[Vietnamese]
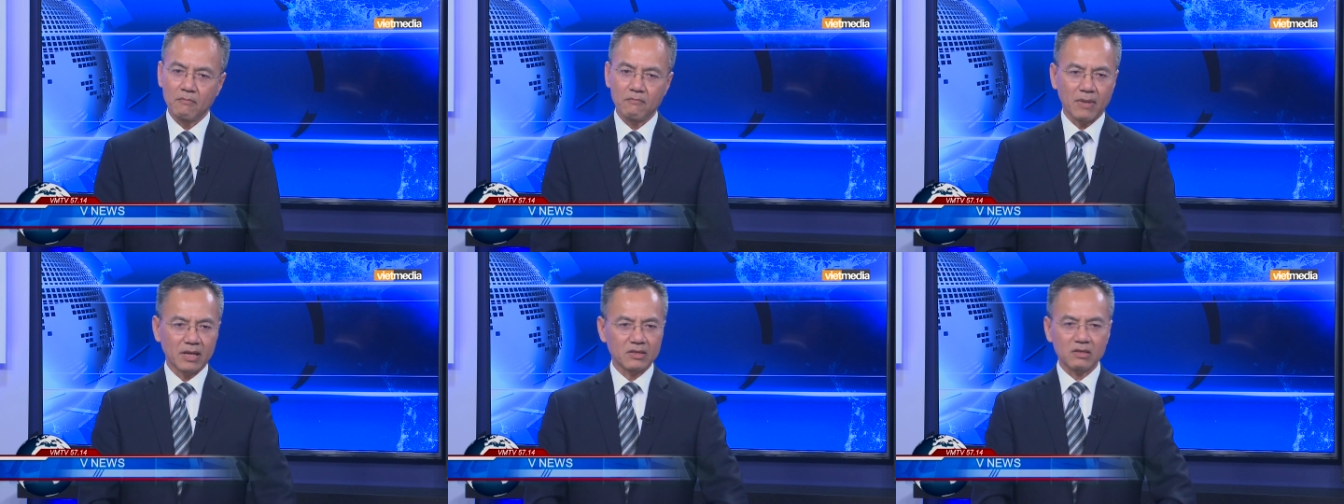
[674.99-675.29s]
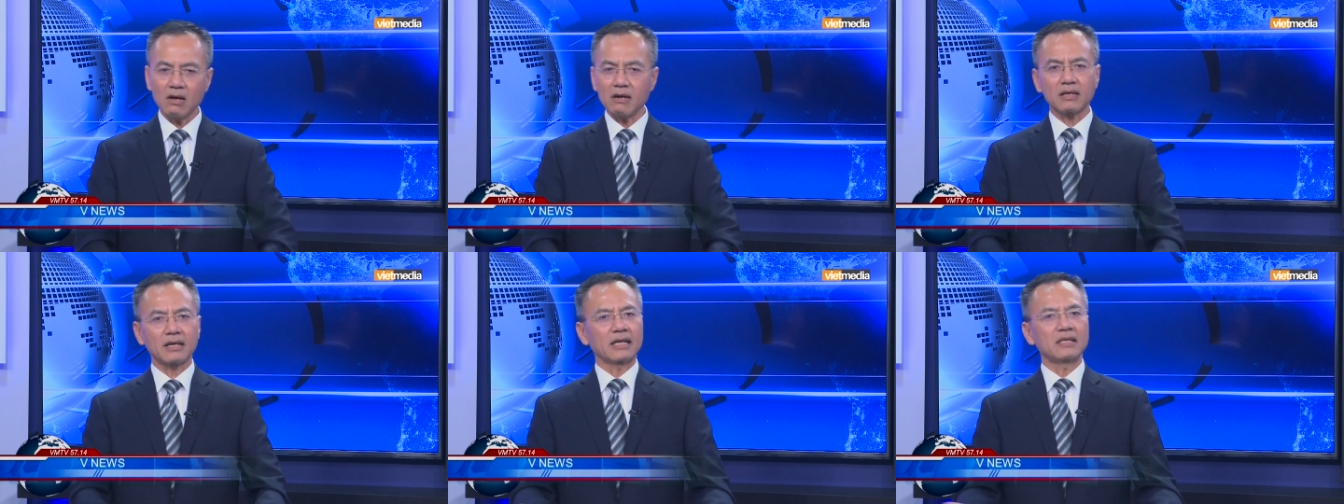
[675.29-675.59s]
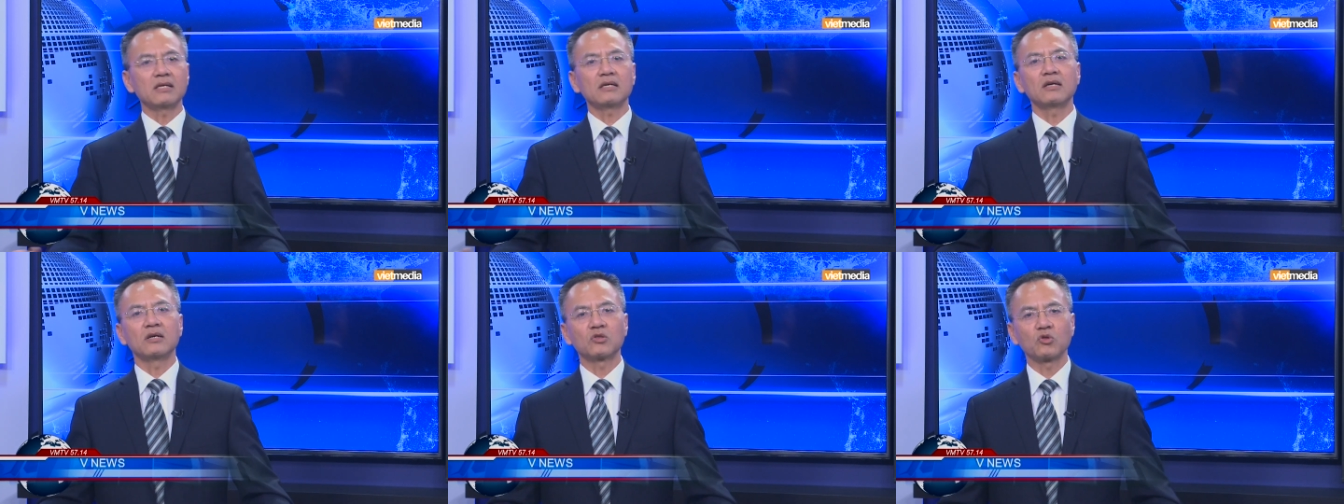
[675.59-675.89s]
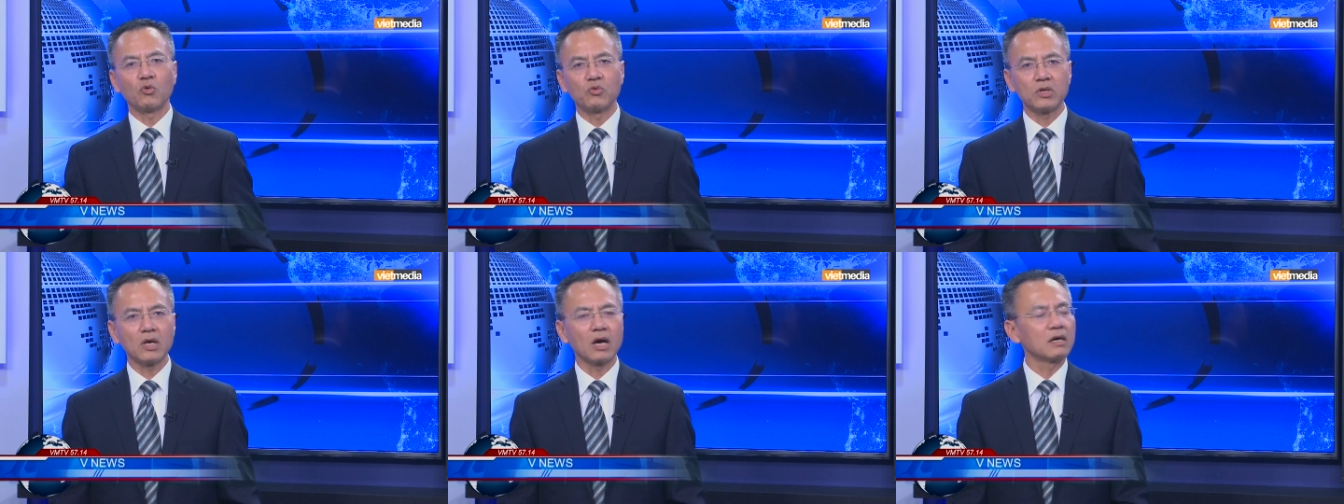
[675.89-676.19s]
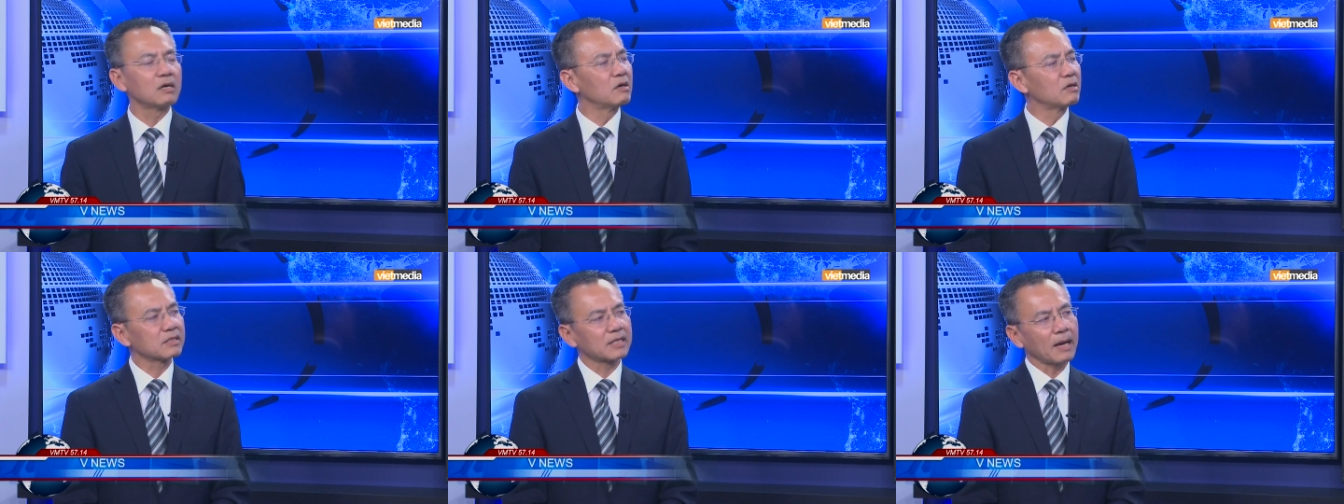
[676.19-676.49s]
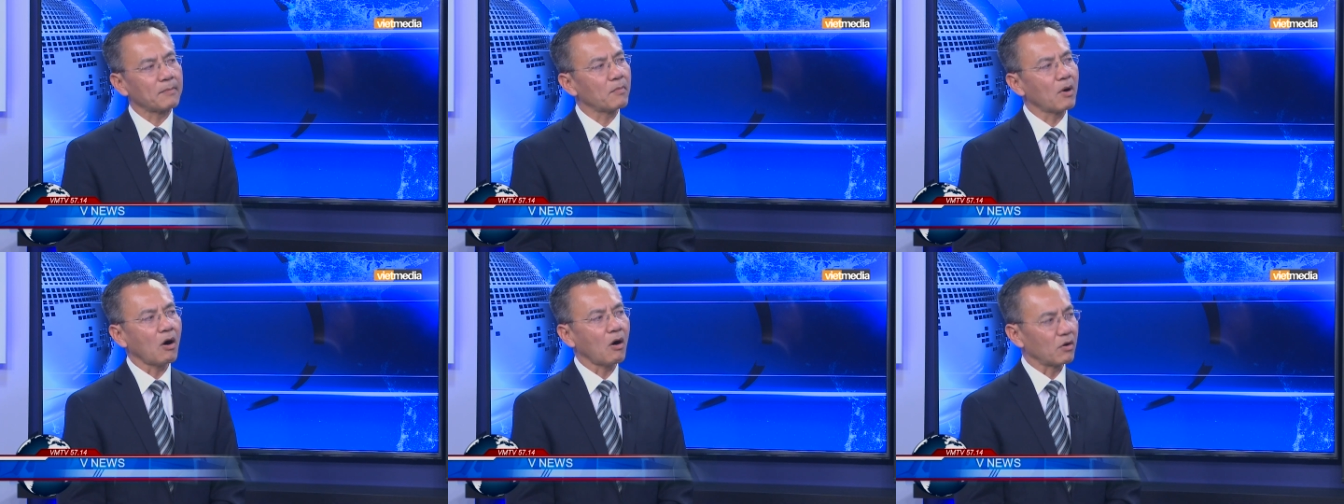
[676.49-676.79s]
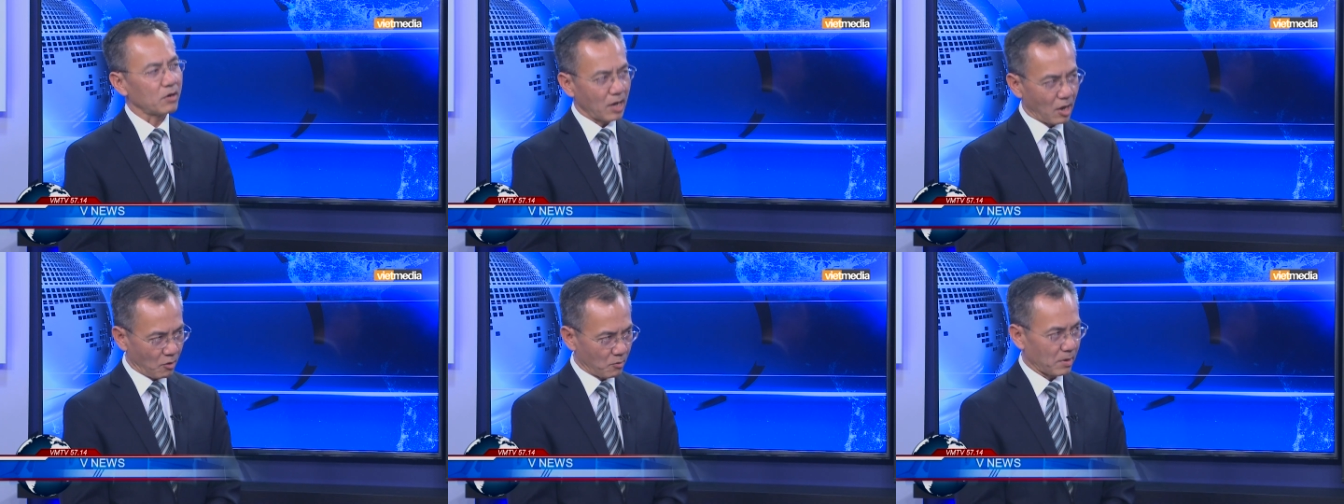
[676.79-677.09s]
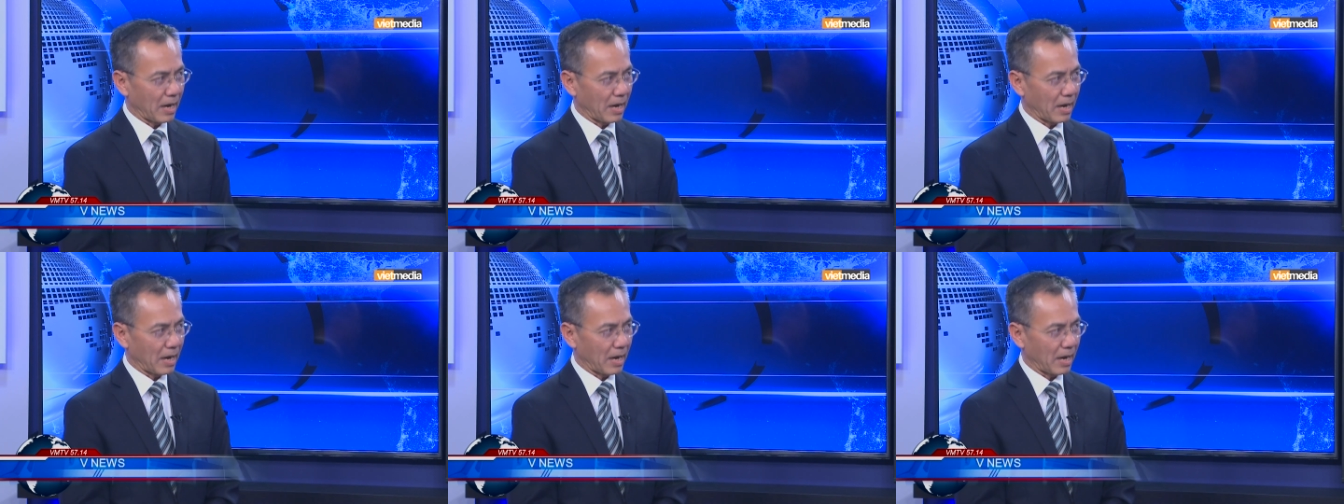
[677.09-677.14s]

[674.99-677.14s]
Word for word: mà tất cả những người tù nhân lương tâm họ đều